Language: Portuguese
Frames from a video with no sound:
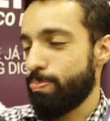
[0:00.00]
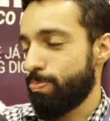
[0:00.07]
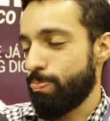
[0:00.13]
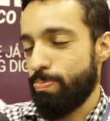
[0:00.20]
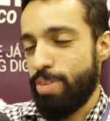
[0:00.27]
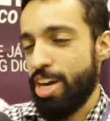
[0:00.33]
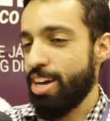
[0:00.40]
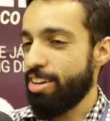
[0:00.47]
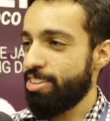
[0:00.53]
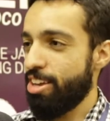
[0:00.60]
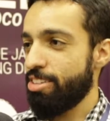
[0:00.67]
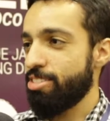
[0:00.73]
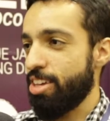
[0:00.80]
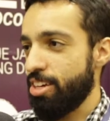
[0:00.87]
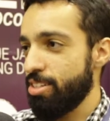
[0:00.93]
mega
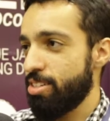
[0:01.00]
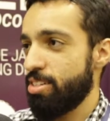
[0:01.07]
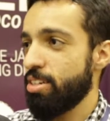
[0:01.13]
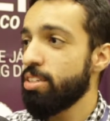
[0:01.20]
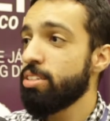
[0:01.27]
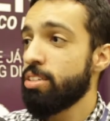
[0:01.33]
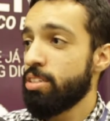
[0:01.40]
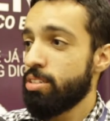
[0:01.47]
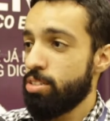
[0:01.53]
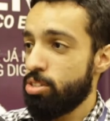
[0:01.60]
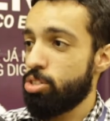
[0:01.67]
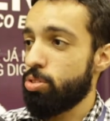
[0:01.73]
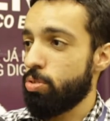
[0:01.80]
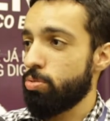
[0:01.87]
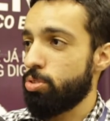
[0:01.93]
tendência
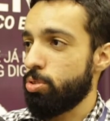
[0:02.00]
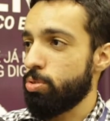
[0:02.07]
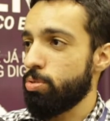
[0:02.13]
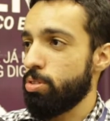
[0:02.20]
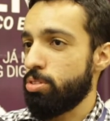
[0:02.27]
de conteúdo,